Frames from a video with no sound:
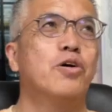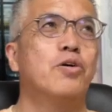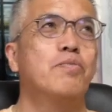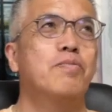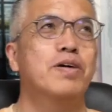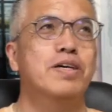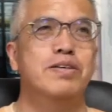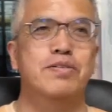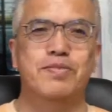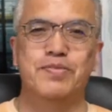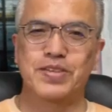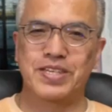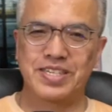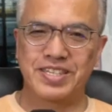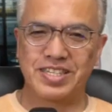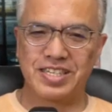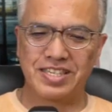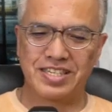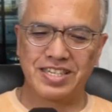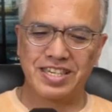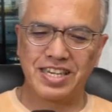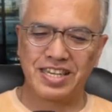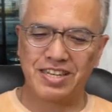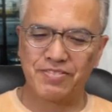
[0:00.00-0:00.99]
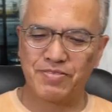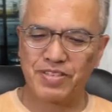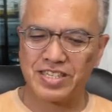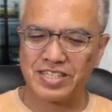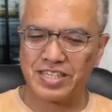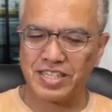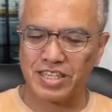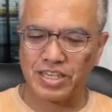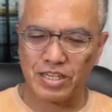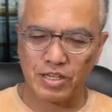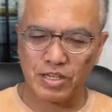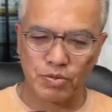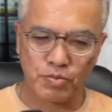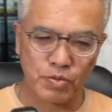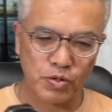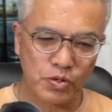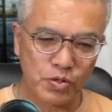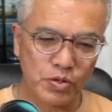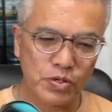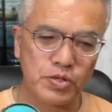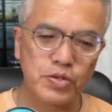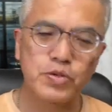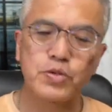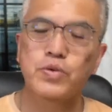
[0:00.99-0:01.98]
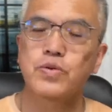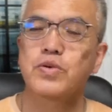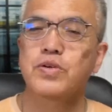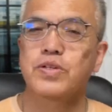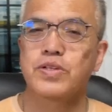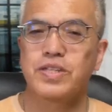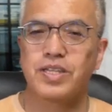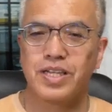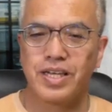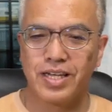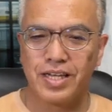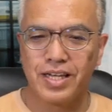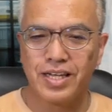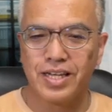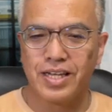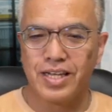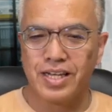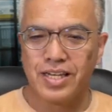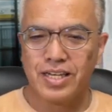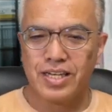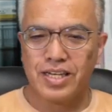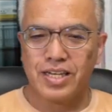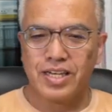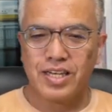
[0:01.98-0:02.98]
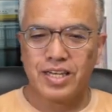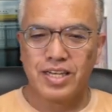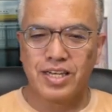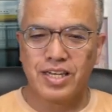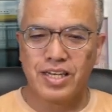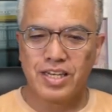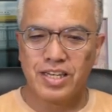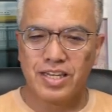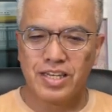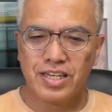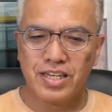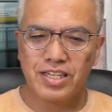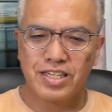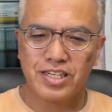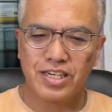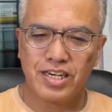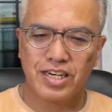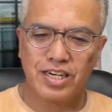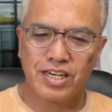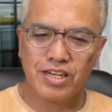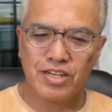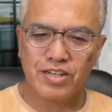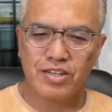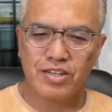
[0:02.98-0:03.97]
パシャパシャやりませんけれども、こういうふうにね、2台